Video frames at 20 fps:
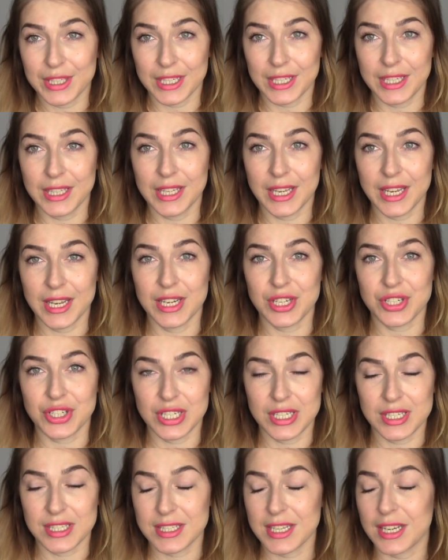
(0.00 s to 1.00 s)
jaki daje na
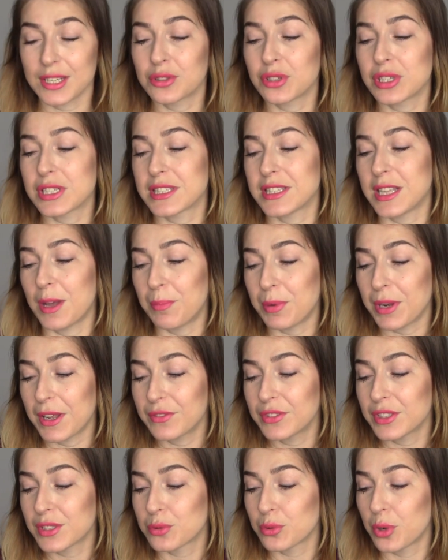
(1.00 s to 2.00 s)
rzęsach, to jest
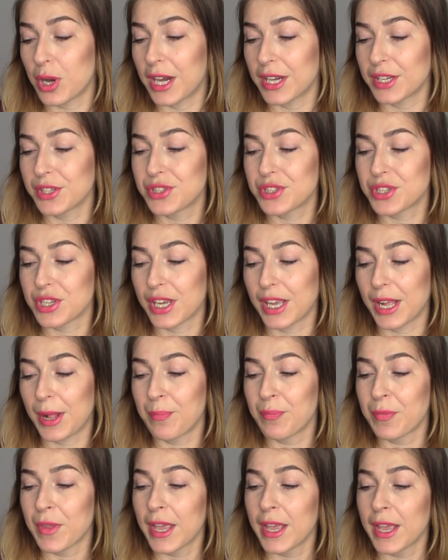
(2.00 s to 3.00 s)
naprawdę, słuchajcie,